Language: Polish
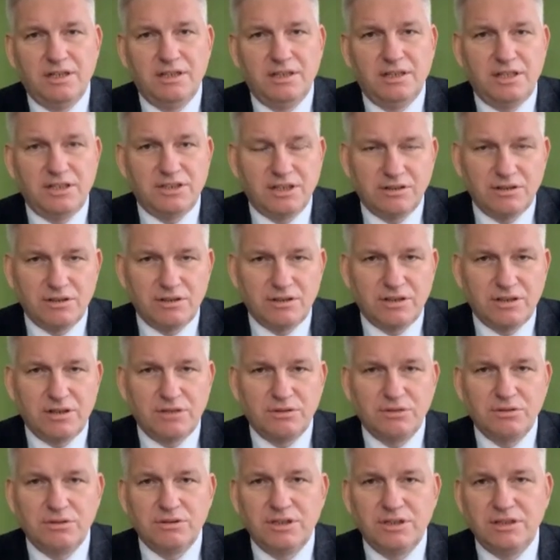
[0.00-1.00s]
e, naszego
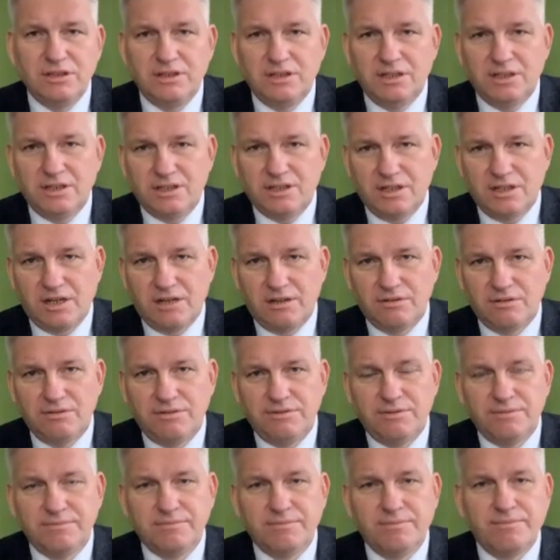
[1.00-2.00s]
kraju i innych
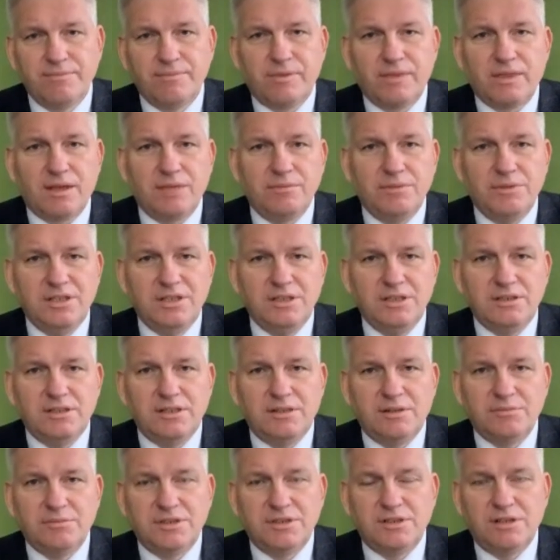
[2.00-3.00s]
krajów,
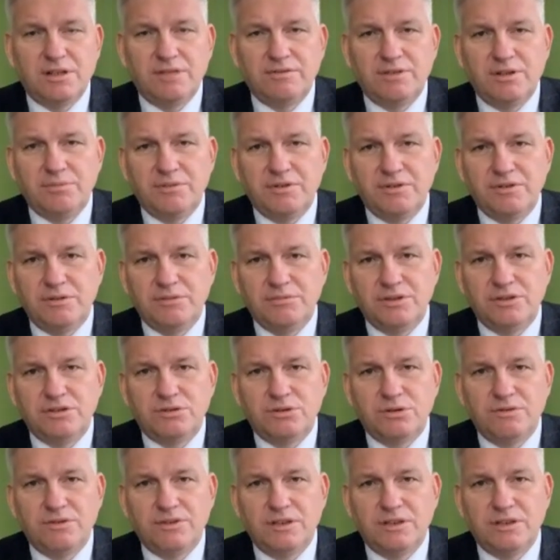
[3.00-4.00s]
ministrem zdrowia powinien
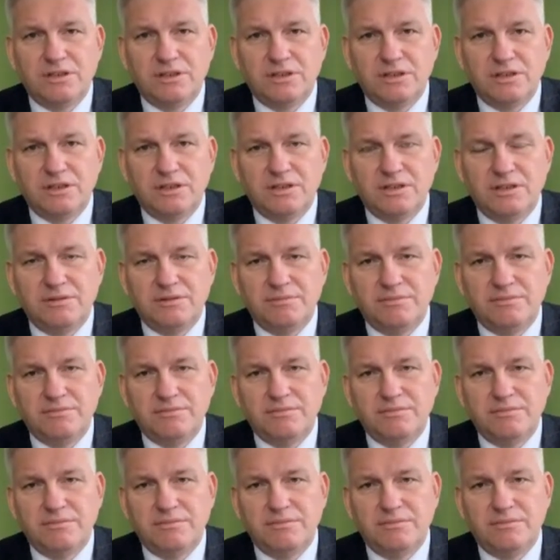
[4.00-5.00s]
być człowiek e,
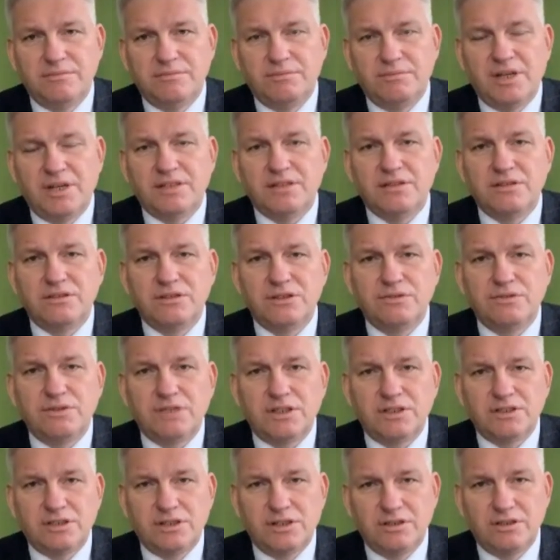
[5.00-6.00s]
bardzo
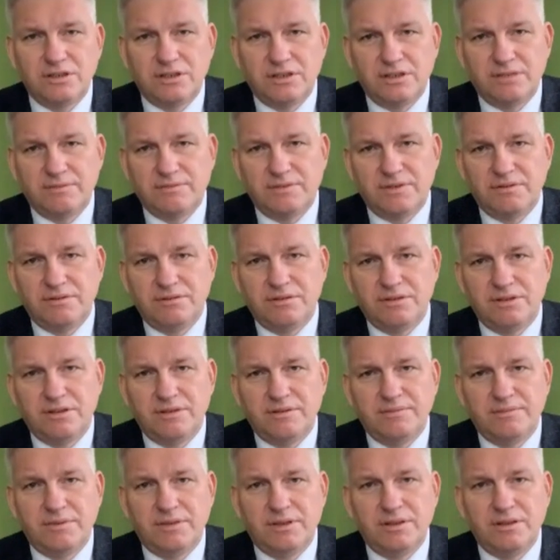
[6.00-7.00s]
doświadczony w,
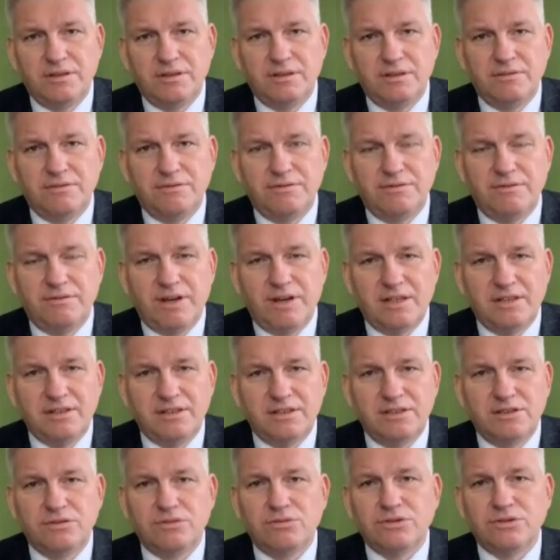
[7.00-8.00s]
e, w
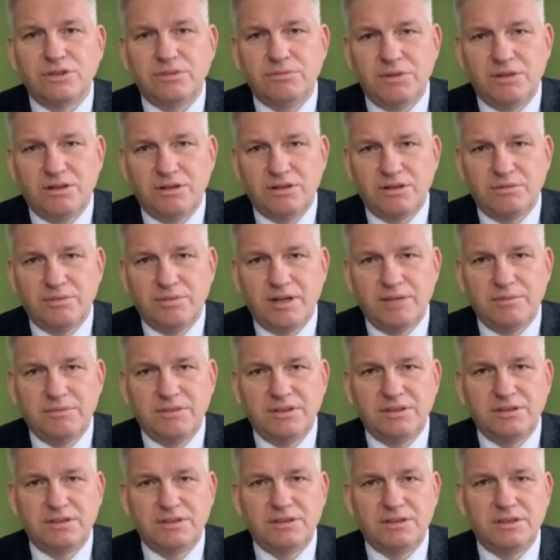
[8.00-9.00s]
walce z różnymi
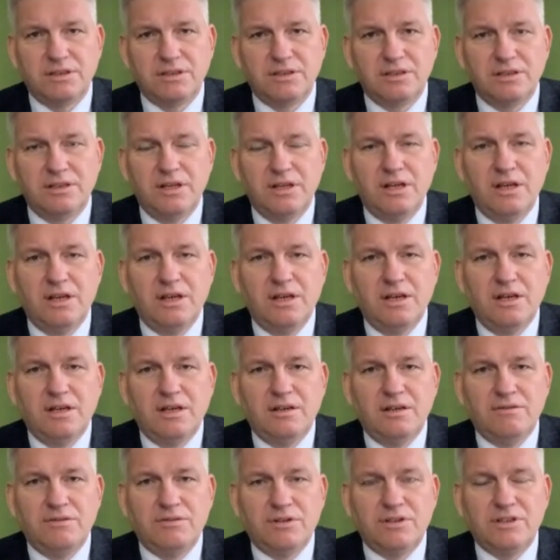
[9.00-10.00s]
chorobami, z
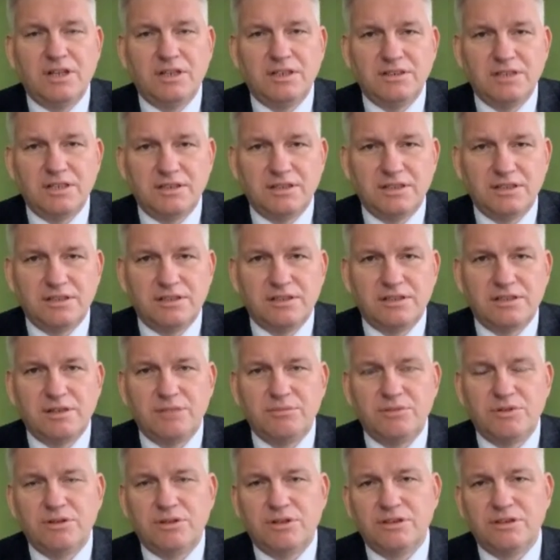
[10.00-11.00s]
w organizacji
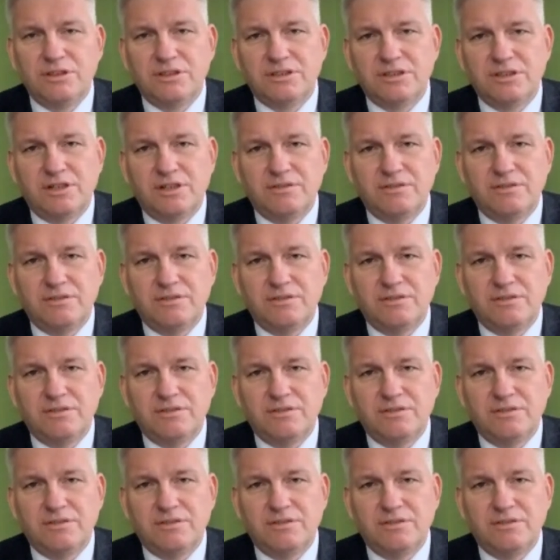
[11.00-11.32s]
systemu obrony